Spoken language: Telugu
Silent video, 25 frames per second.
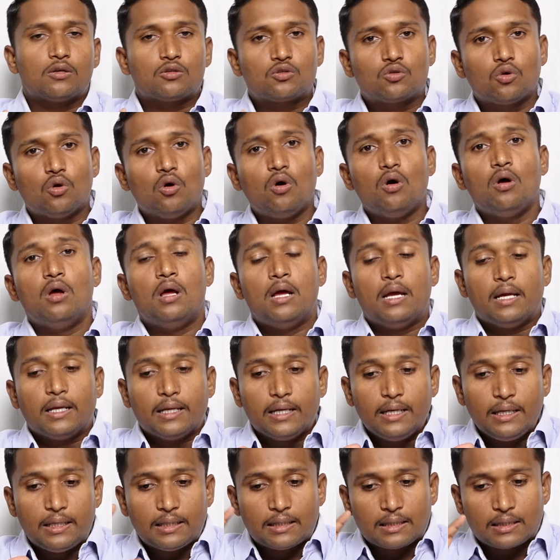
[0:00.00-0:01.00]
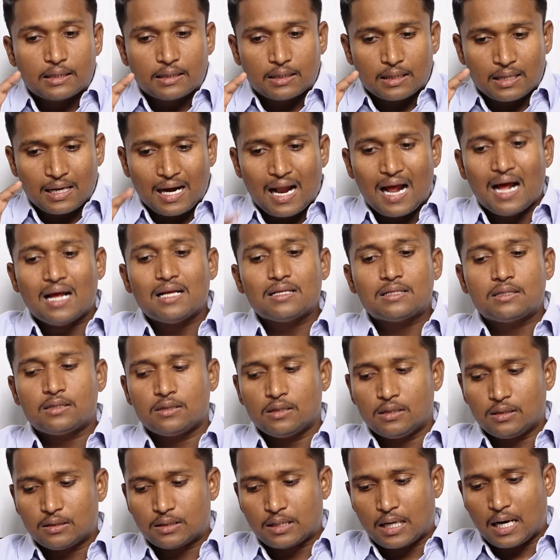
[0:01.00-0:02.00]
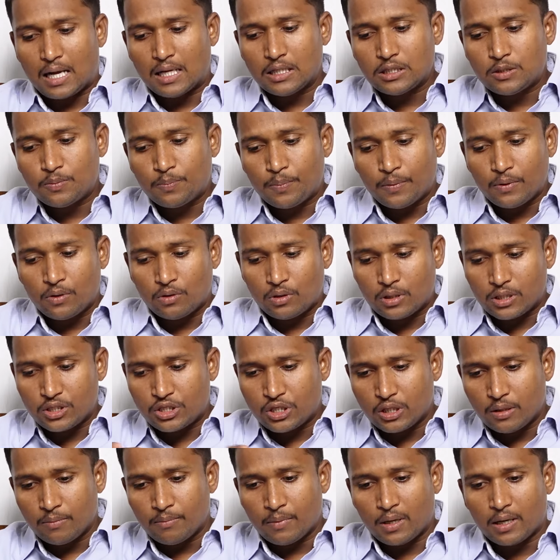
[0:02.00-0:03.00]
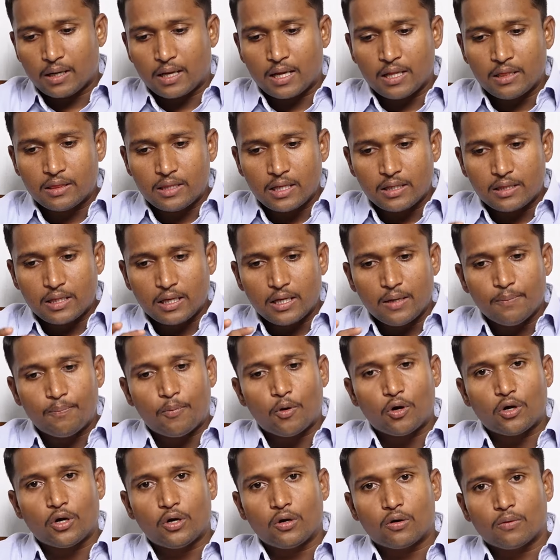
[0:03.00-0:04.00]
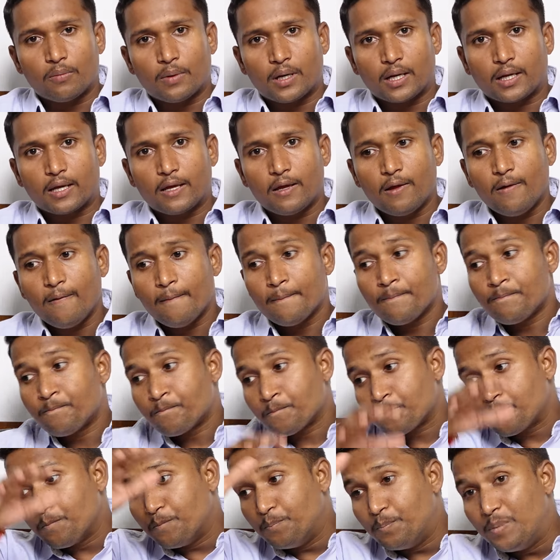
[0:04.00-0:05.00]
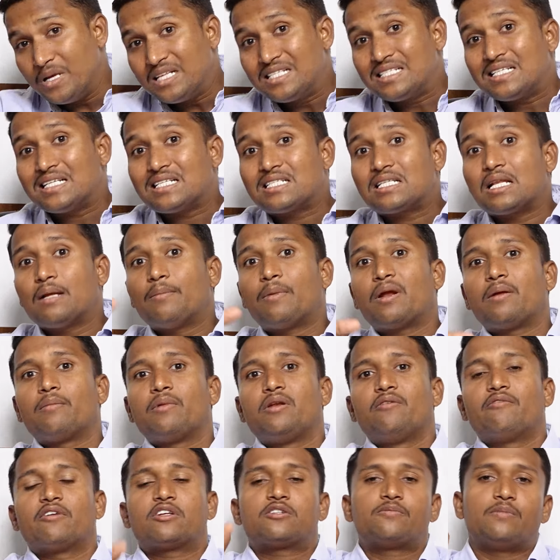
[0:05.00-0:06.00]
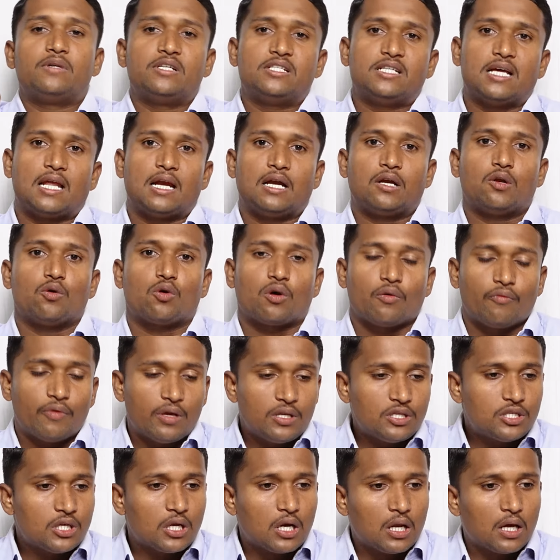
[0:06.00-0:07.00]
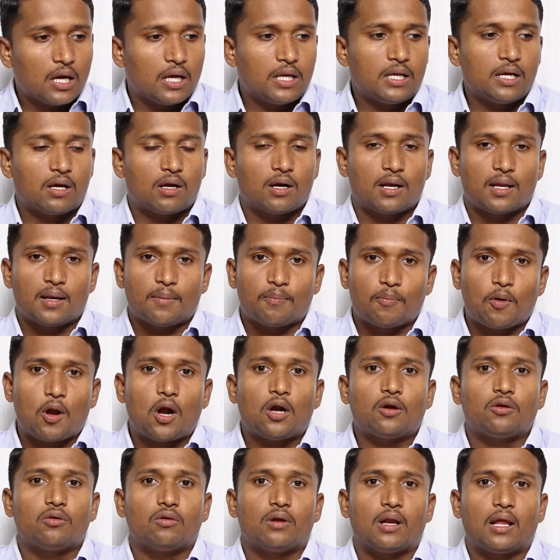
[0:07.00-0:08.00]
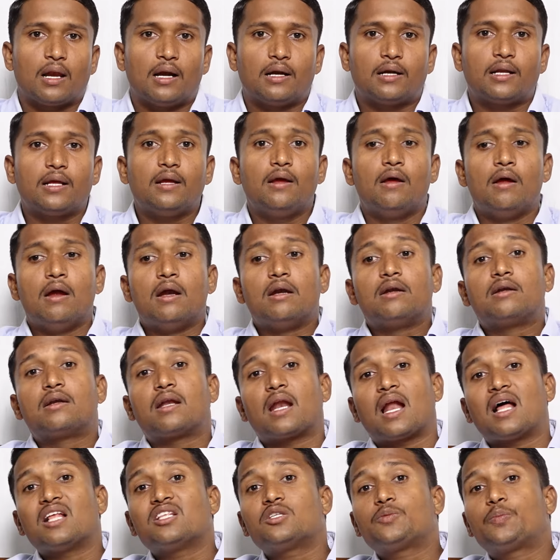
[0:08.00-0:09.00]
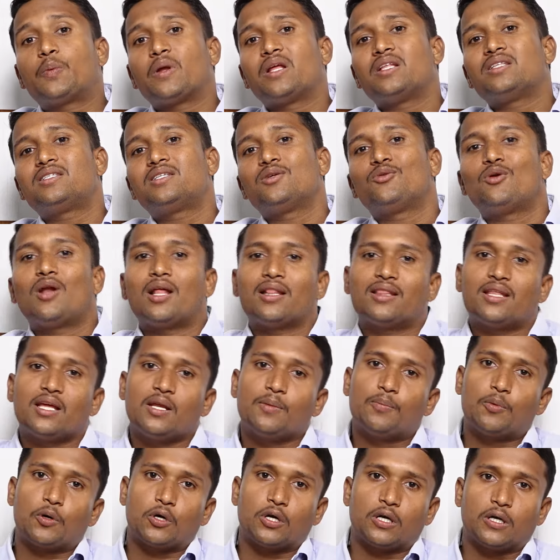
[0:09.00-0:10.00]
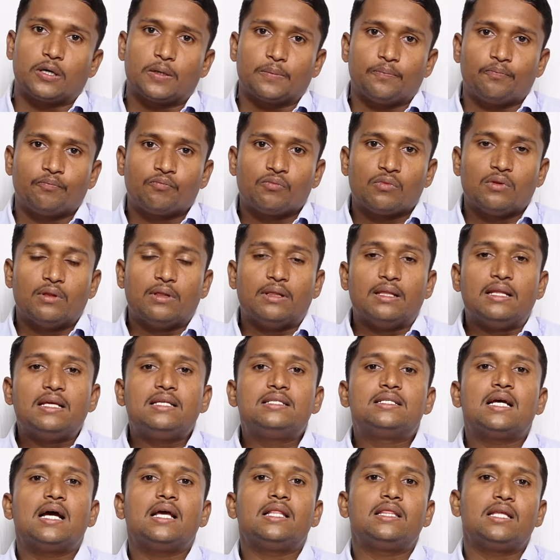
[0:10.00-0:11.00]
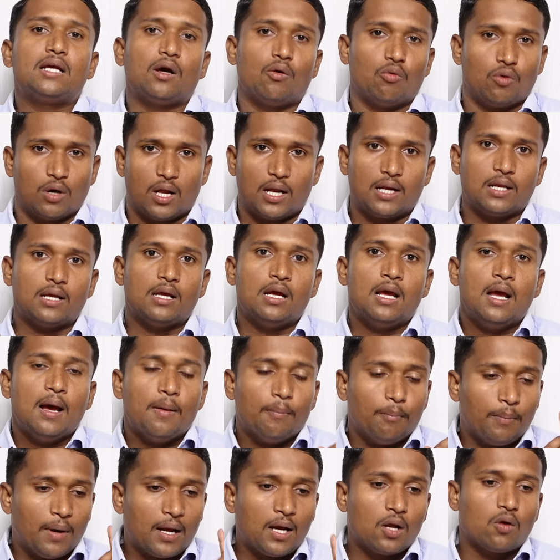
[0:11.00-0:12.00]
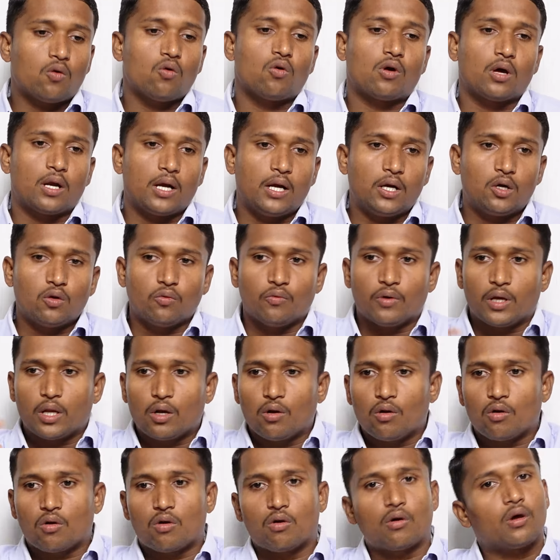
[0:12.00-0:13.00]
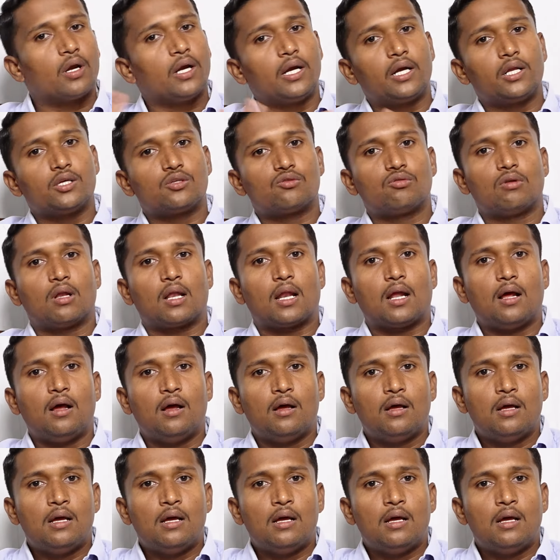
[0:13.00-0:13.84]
సో ఈ ట్రాన్స్ ట్రాన్స్పోర్టేషన్ మనకి ఎంతైతే ఇంపార్టెంటో మనకి బిజినెస్లో మనం ఇన్వెస్ట్మెంట్ చేయాలంటే ఒక వెంచర్లో కానీ ఎక్కడైనా ప్లాట్ కొనాలంటే ట్రాన్స్పరెన్సీ కూడా అంతే ఇంపార్టెంట్ నిజాయితీగా ఉండాలి మనకు ఒక రేటు వేరే ఒక్కొక్క రేటు ఇస్తున్నారా